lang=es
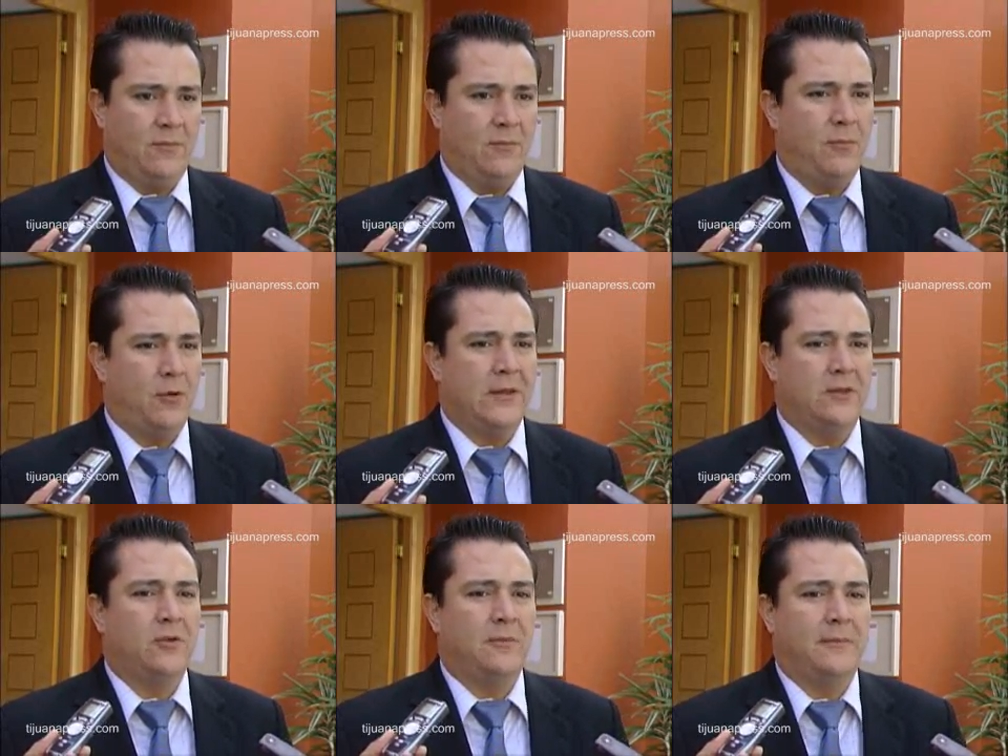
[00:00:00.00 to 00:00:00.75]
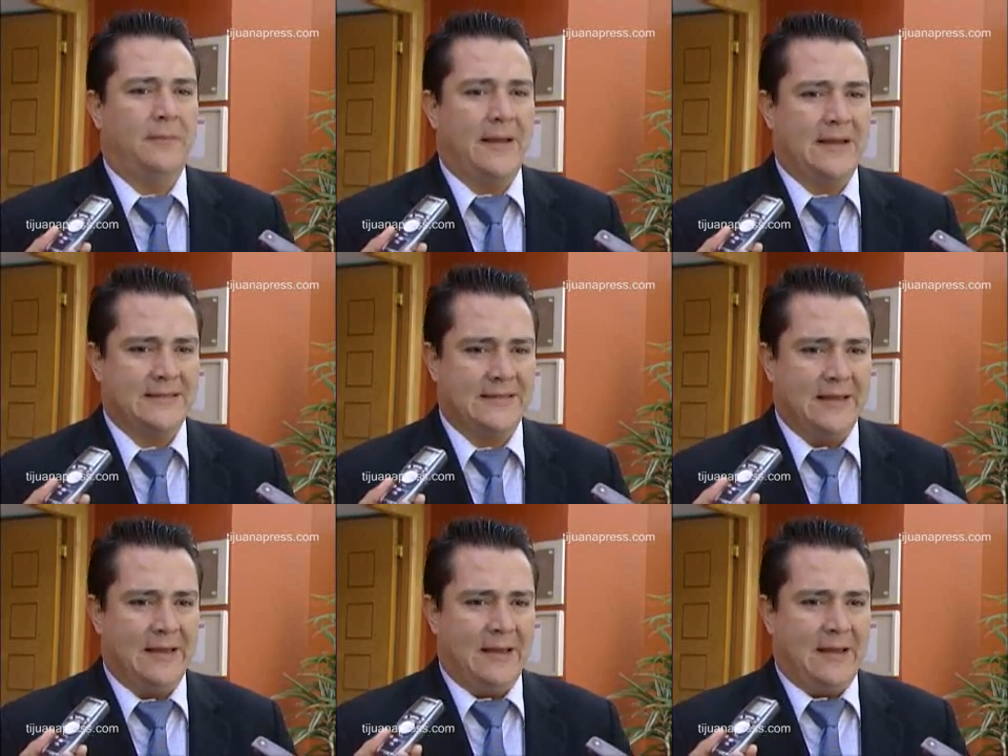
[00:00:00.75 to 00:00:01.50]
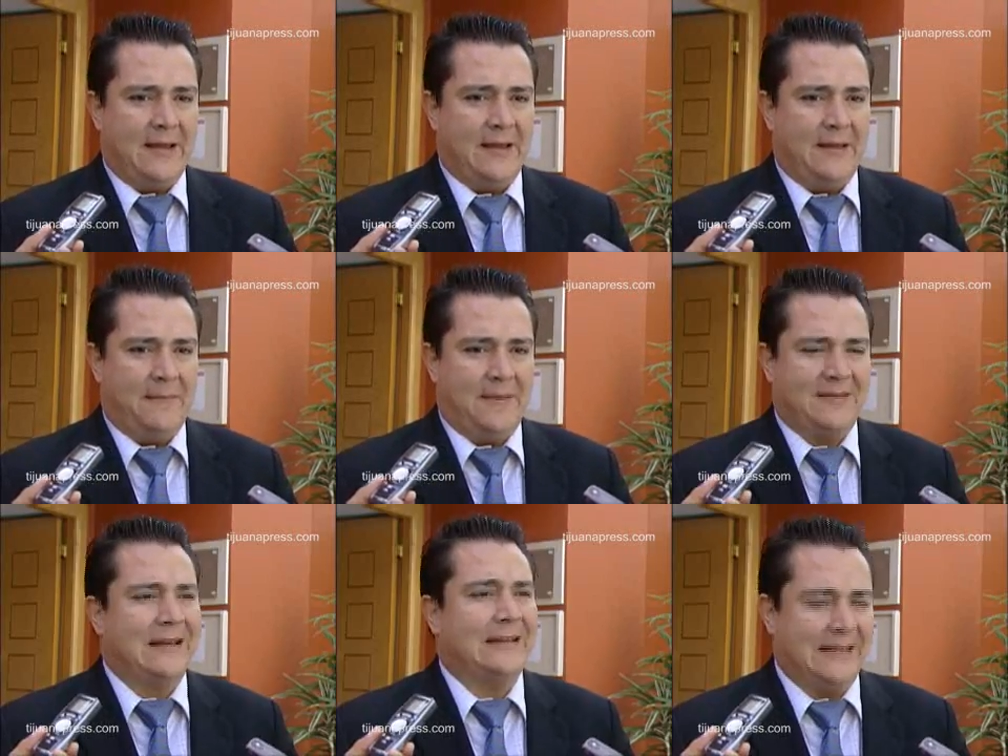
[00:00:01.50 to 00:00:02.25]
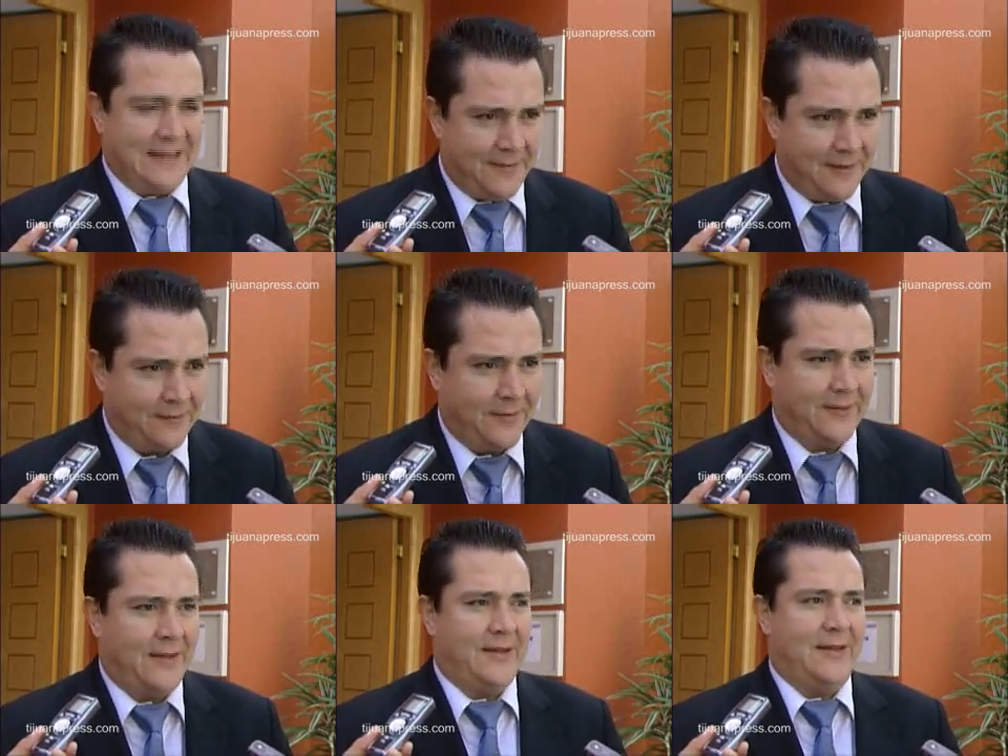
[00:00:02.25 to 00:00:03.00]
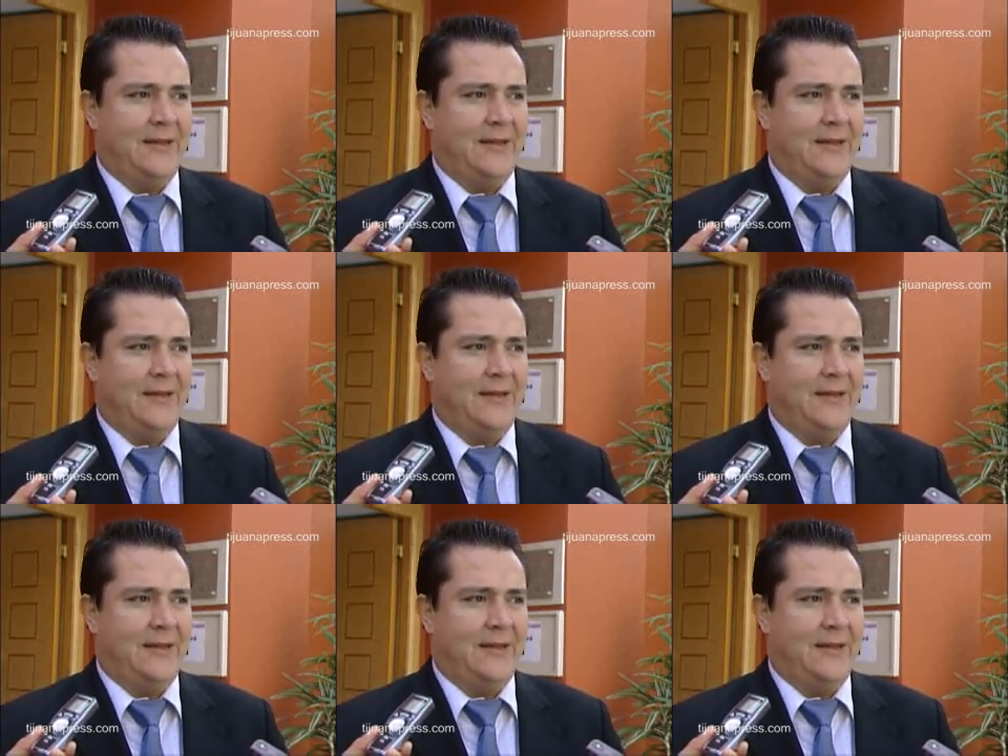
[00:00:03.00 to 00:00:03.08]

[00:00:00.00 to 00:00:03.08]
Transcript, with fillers: un poquito más eh, más activas, ¿verdad?